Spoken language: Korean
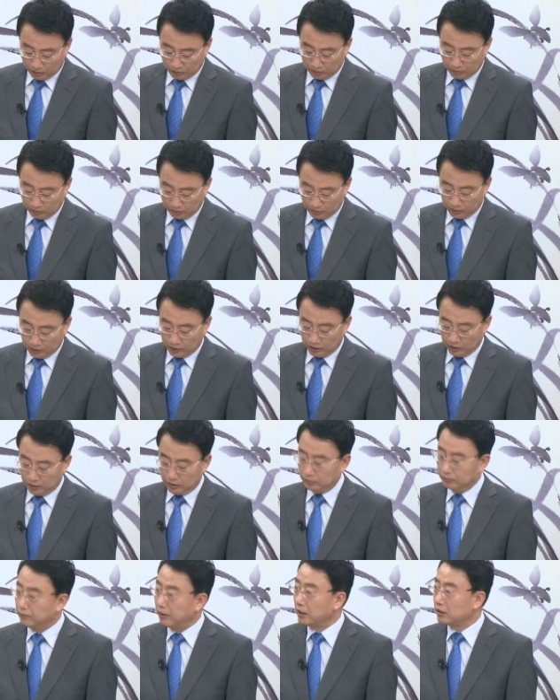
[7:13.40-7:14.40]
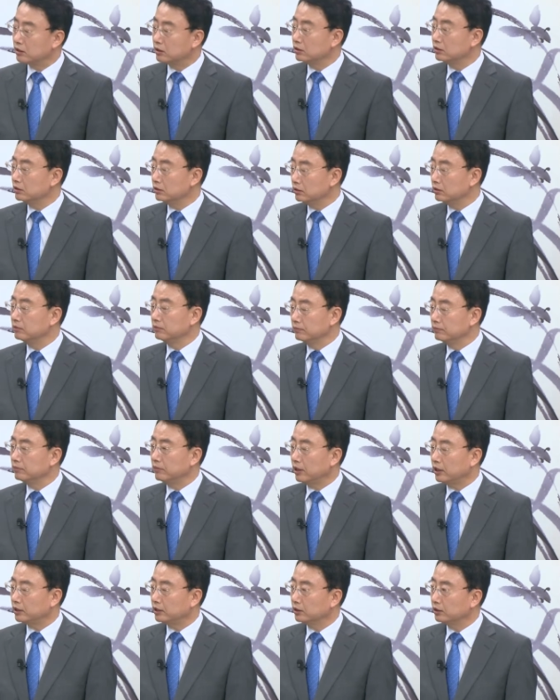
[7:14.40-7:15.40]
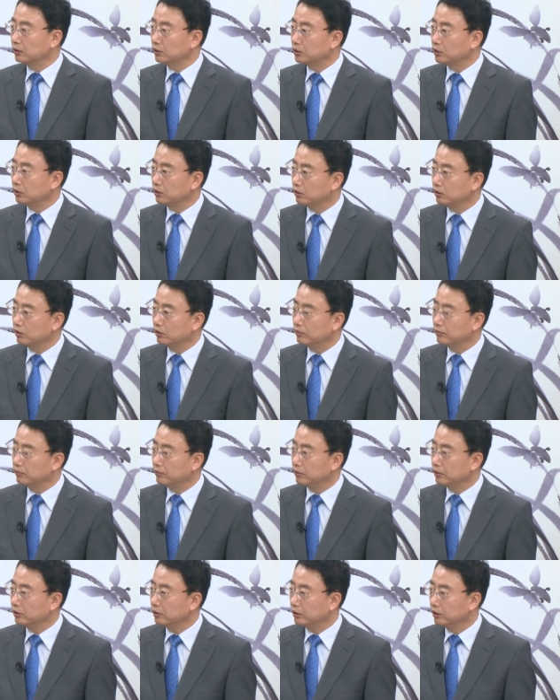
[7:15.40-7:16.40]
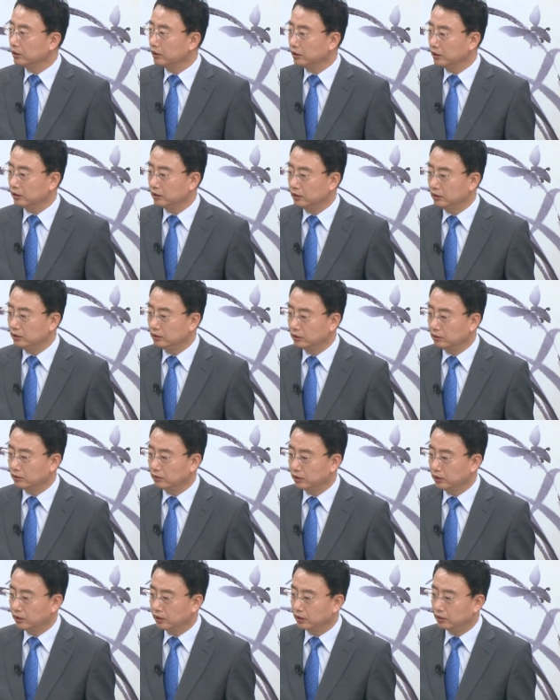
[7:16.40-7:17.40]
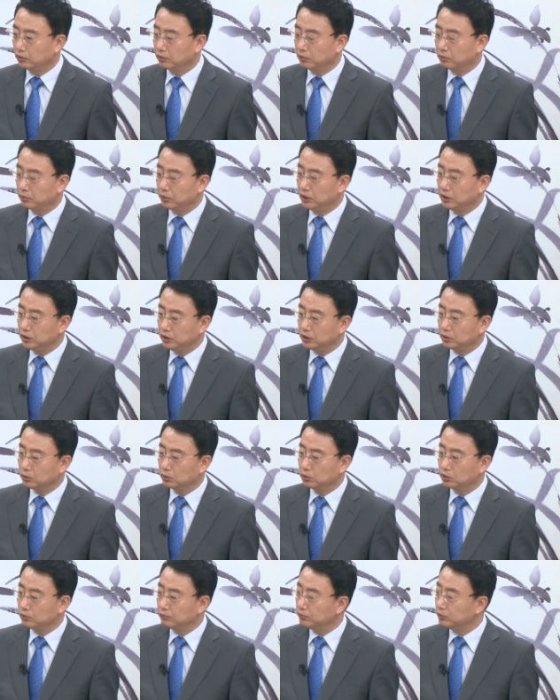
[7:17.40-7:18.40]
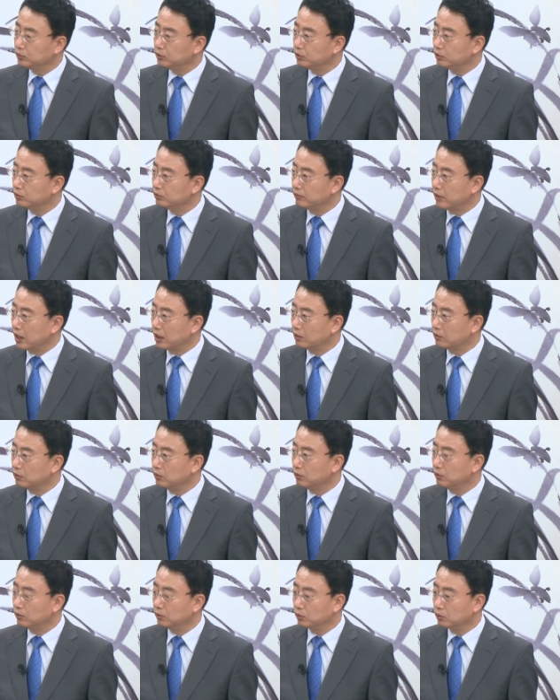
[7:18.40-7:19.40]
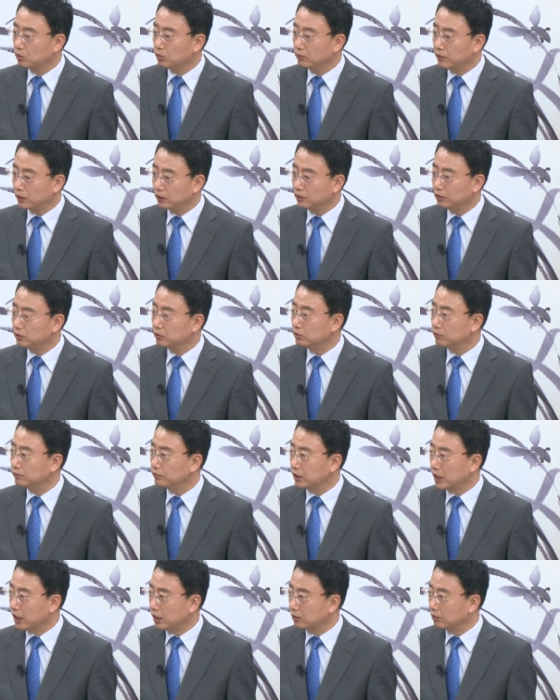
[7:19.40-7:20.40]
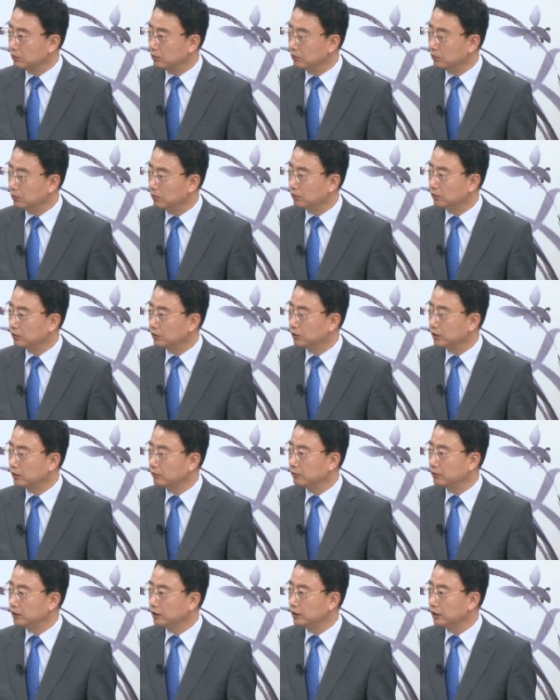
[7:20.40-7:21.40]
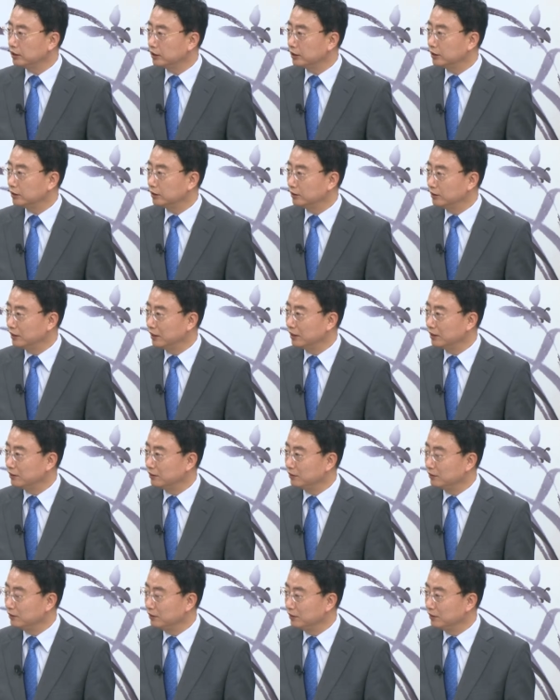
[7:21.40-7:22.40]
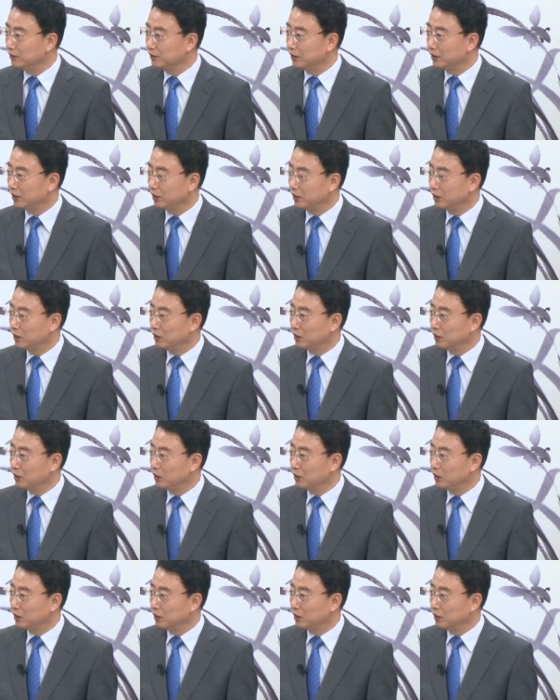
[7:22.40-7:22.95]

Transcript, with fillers: 지금 말씀하신 것처럼 예, 인천에 또 외지에서 오신 분들도 많고 토박이는 좀 작고 그러다 보니까 이제 그런 얘기들도 있는데